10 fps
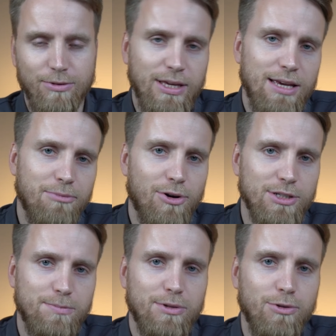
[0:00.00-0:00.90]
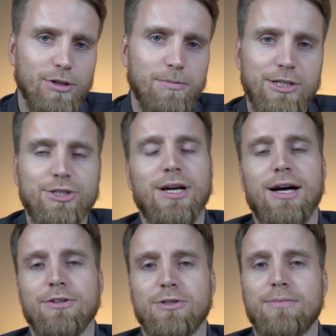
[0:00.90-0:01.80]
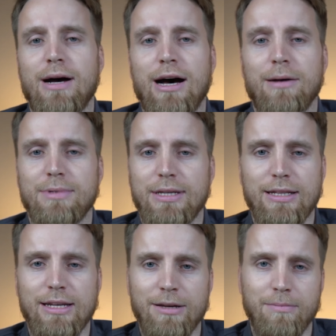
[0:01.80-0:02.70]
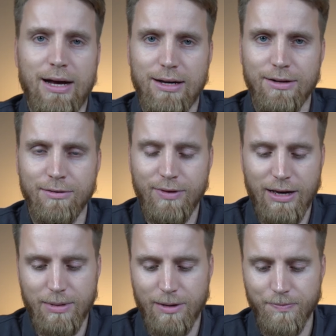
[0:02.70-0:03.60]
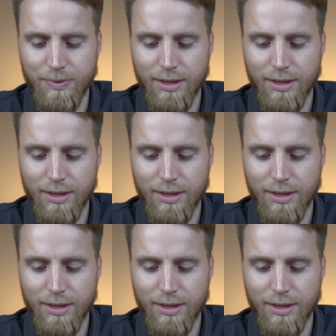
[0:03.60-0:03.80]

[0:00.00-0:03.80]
okay, morgens mit kühlerem Licht starten und zum Abend hin immer wärmer.